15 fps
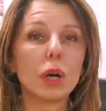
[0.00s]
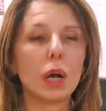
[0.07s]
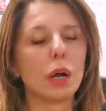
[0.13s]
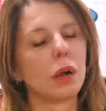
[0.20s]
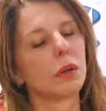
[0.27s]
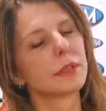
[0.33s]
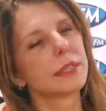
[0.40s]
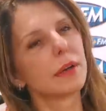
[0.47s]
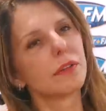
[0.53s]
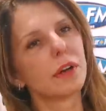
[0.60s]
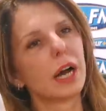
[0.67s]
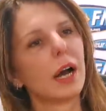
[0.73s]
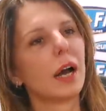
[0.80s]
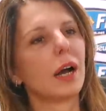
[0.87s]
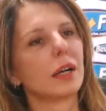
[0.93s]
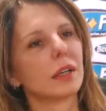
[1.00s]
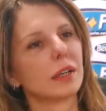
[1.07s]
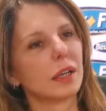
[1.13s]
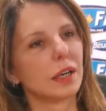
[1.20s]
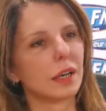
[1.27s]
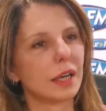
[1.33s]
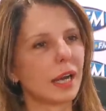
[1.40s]
ah, ça va,
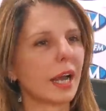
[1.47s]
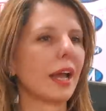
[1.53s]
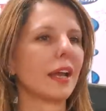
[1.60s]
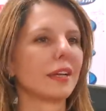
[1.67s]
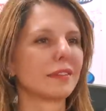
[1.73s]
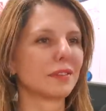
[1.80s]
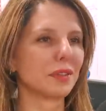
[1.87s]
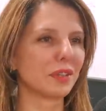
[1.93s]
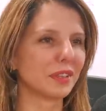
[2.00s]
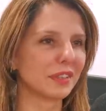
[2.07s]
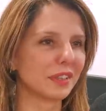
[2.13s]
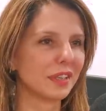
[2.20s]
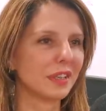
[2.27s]
arrête, euh,